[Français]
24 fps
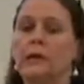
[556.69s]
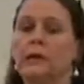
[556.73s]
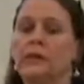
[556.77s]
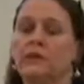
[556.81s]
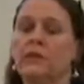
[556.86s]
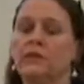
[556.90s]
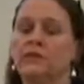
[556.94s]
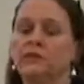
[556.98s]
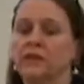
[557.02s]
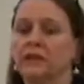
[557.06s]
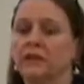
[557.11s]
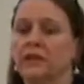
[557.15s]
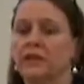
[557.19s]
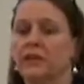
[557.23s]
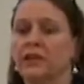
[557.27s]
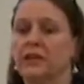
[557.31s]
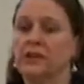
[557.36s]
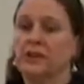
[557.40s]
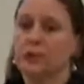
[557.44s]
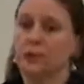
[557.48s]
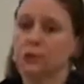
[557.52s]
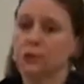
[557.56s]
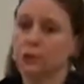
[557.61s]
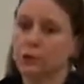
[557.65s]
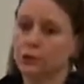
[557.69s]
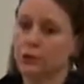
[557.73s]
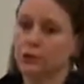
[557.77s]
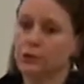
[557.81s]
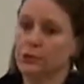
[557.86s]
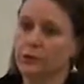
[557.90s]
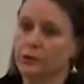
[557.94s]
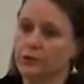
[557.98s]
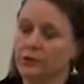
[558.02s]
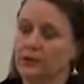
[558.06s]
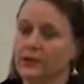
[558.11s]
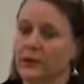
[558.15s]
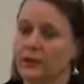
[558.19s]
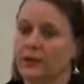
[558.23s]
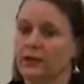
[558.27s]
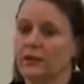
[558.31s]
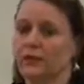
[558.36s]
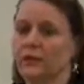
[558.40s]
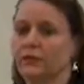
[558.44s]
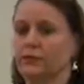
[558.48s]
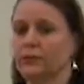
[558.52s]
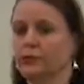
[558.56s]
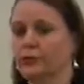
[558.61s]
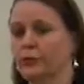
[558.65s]
qui font que quand le jeu sera
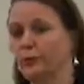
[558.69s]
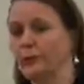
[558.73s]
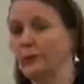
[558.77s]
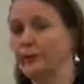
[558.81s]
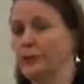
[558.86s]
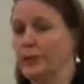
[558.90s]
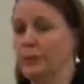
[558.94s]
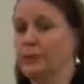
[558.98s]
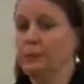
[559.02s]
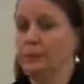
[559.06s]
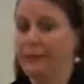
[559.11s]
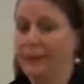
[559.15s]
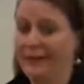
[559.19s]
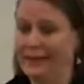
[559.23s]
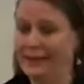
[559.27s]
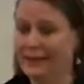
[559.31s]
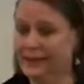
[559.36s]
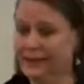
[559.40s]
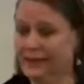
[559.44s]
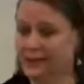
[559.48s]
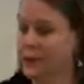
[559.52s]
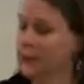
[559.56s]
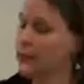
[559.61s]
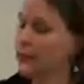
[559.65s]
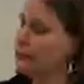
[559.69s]
arrivé pour devenir plate,